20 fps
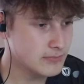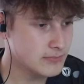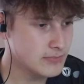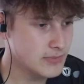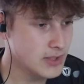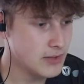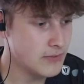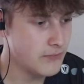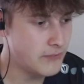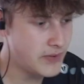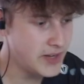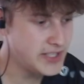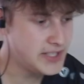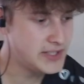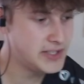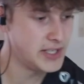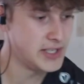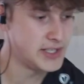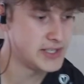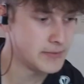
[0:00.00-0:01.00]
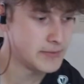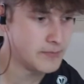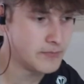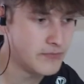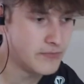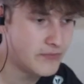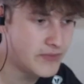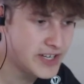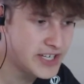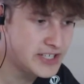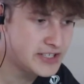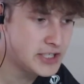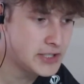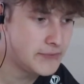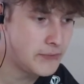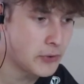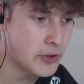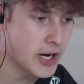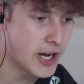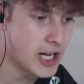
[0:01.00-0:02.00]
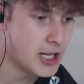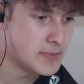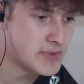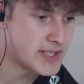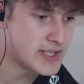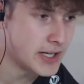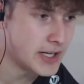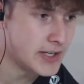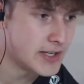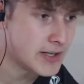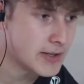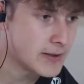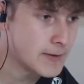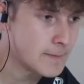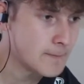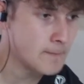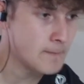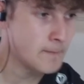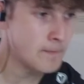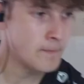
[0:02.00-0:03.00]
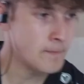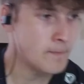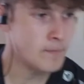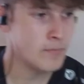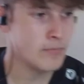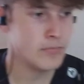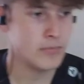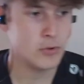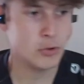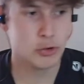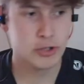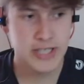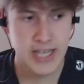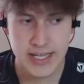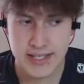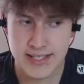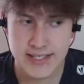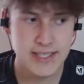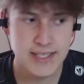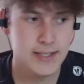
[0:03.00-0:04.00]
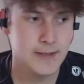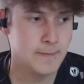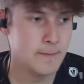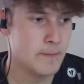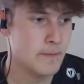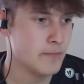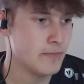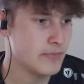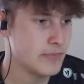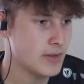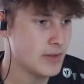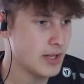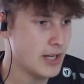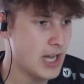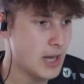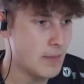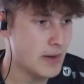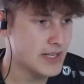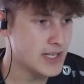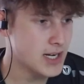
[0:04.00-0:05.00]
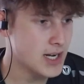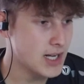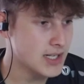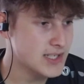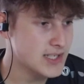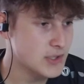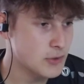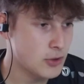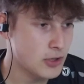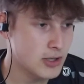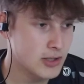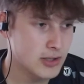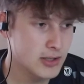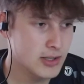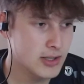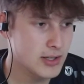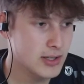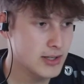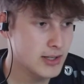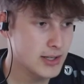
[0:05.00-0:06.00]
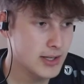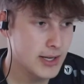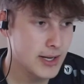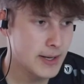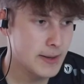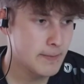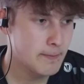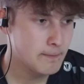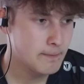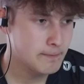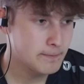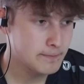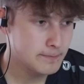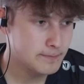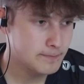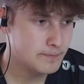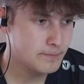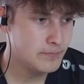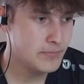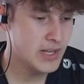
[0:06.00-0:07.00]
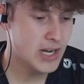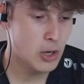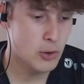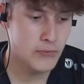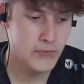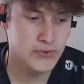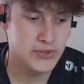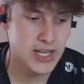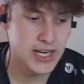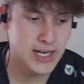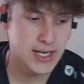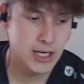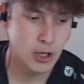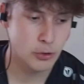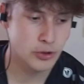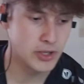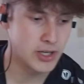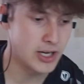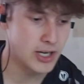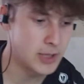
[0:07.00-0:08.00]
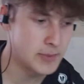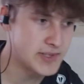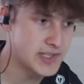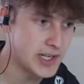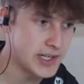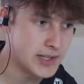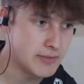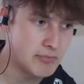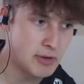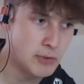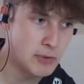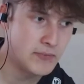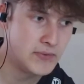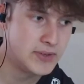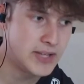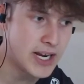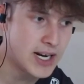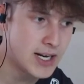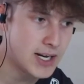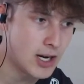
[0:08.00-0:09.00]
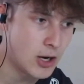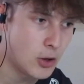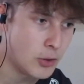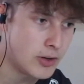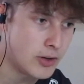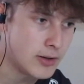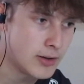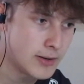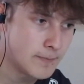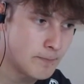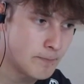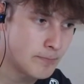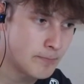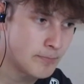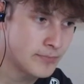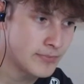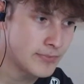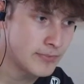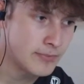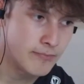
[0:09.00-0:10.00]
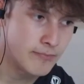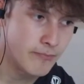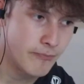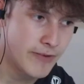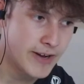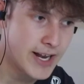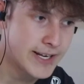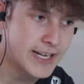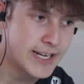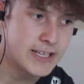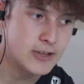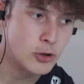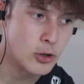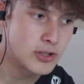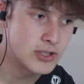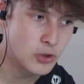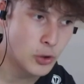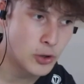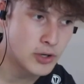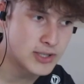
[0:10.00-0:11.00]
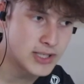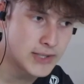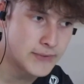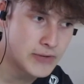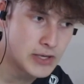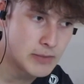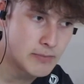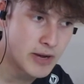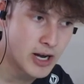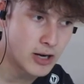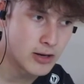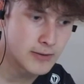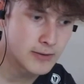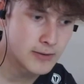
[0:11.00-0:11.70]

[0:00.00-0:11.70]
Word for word: Wichtig. Wichtig vor der Halbzeit. Und jetzt Herr Matarazzo auf den Deckel hauen in der Halbzeit. Auf den Deckel hauen. Weil da geht noch deutlich viel mehr.